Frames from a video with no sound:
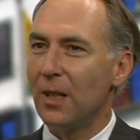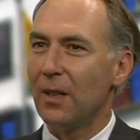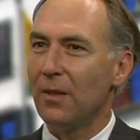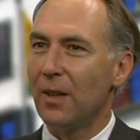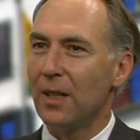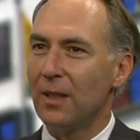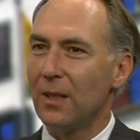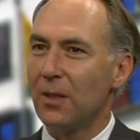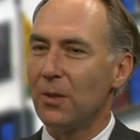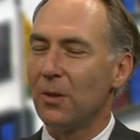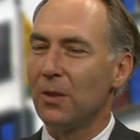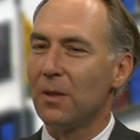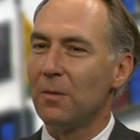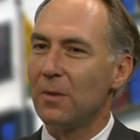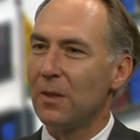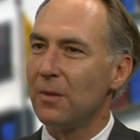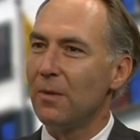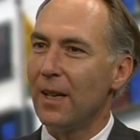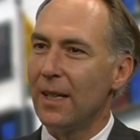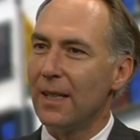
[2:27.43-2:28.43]
Ich war da schon
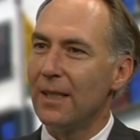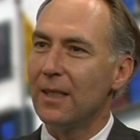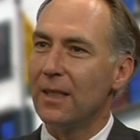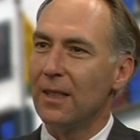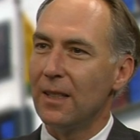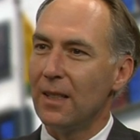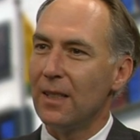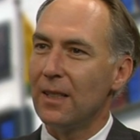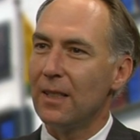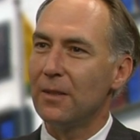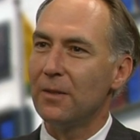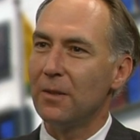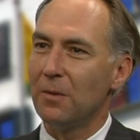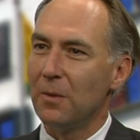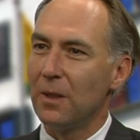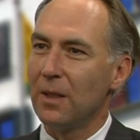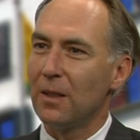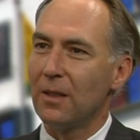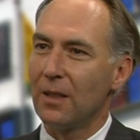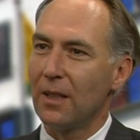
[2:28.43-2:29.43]
im zweiten Jahr von
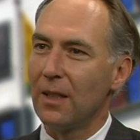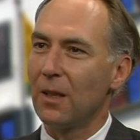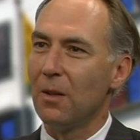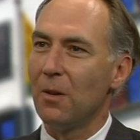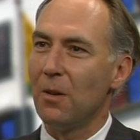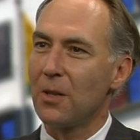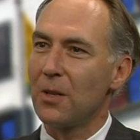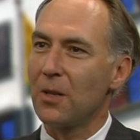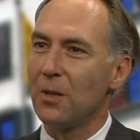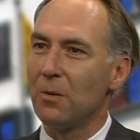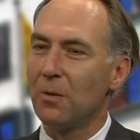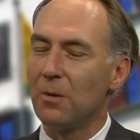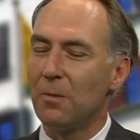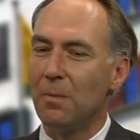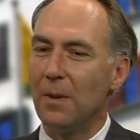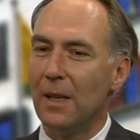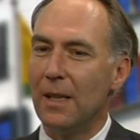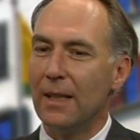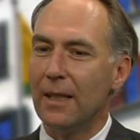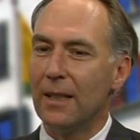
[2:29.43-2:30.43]
meiner chirurgischen
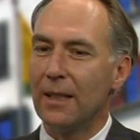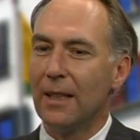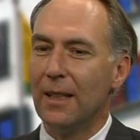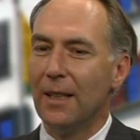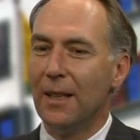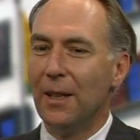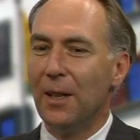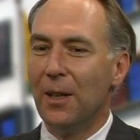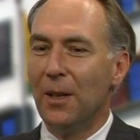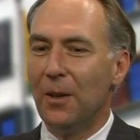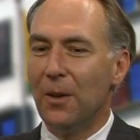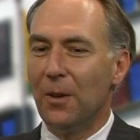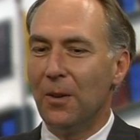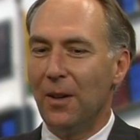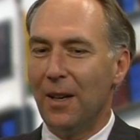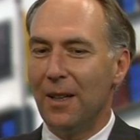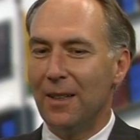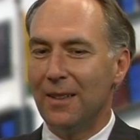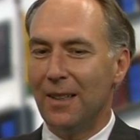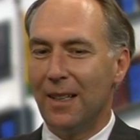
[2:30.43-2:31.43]
Ausbildung
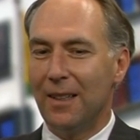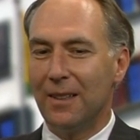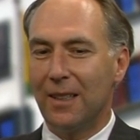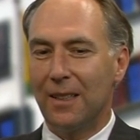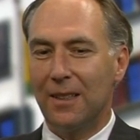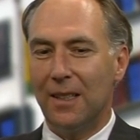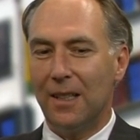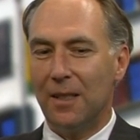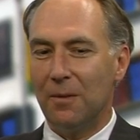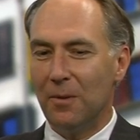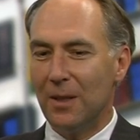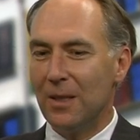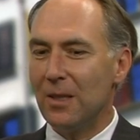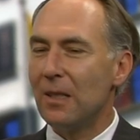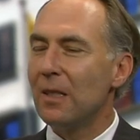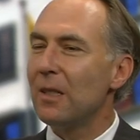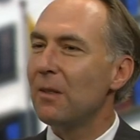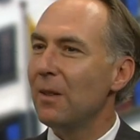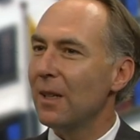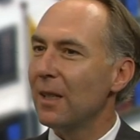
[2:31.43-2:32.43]
habe ich gedacht,
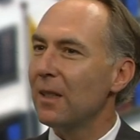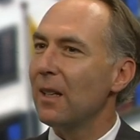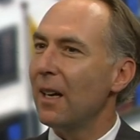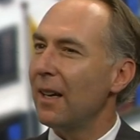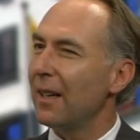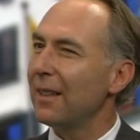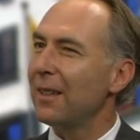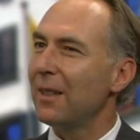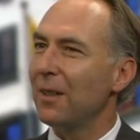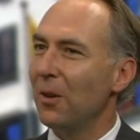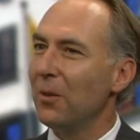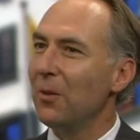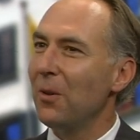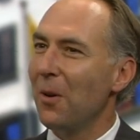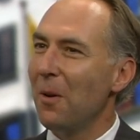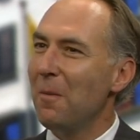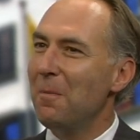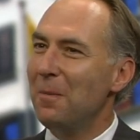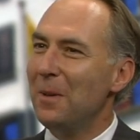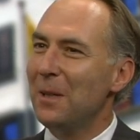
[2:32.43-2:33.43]
Mensch, das wäre eigentlich auch
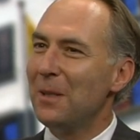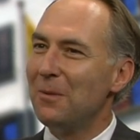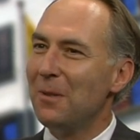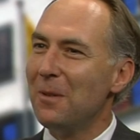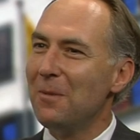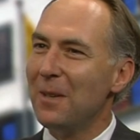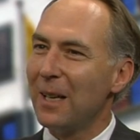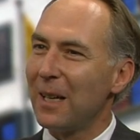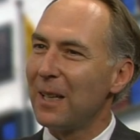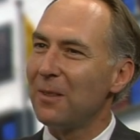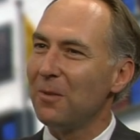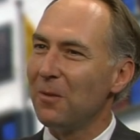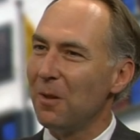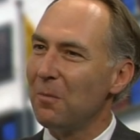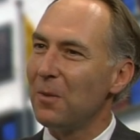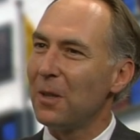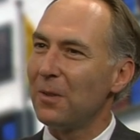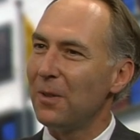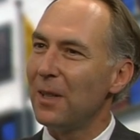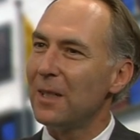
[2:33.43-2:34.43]
noch etwas für mich, das
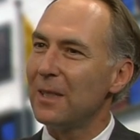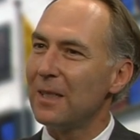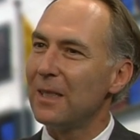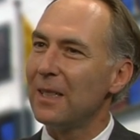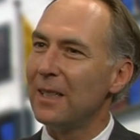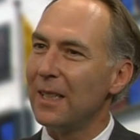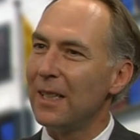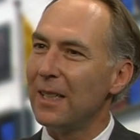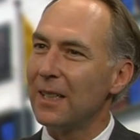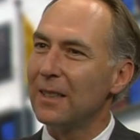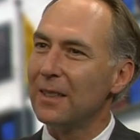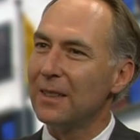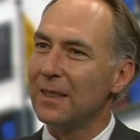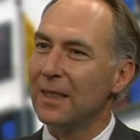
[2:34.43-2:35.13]
würde mich faszinieren.